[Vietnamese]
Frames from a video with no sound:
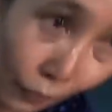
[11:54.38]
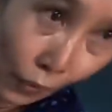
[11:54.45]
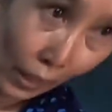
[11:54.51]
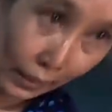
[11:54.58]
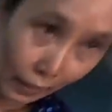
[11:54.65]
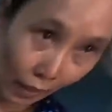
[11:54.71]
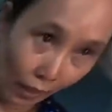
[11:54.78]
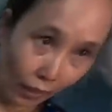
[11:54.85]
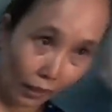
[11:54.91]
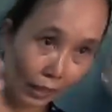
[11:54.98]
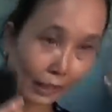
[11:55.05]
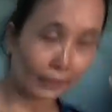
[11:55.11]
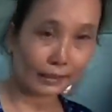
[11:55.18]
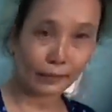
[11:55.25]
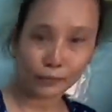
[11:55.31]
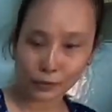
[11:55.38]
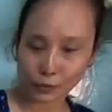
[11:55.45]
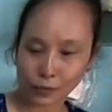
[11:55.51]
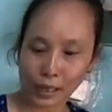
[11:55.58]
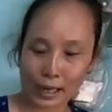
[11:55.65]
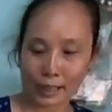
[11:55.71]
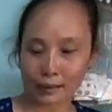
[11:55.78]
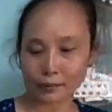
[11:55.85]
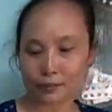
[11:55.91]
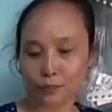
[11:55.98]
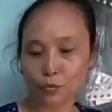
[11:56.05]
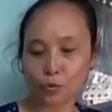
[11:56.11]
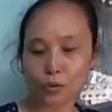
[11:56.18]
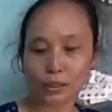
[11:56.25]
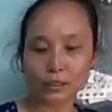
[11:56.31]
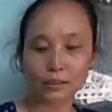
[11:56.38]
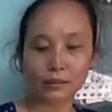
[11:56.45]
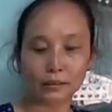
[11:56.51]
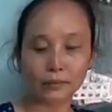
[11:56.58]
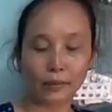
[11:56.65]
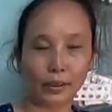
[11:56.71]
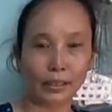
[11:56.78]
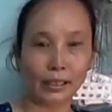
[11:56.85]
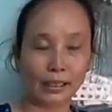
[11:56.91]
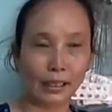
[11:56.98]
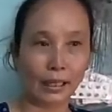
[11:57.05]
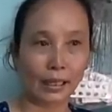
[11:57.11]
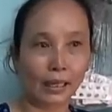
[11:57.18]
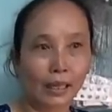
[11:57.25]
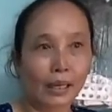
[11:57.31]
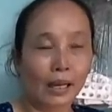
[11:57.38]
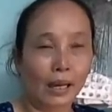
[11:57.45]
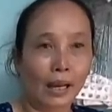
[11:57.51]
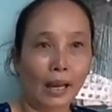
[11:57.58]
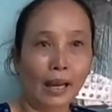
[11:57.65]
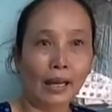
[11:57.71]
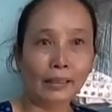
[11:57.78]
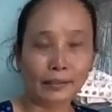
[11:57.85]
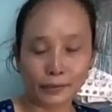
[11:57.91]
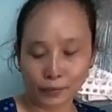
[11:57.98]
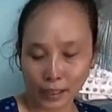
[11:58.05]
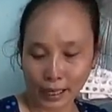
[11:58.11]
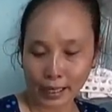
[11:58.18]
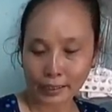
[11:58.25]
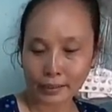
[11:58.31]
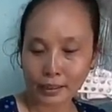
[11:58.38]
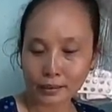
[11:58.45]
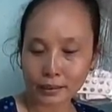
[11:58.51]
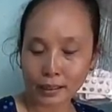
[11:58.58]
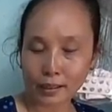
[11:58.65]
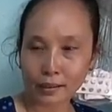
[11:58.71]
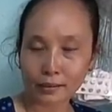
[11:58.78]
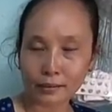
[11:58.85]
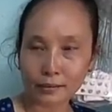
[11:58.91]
có qua cho là sáu triệu hai rồi mua cái điện thoại này là wow. hai triệu hai để cho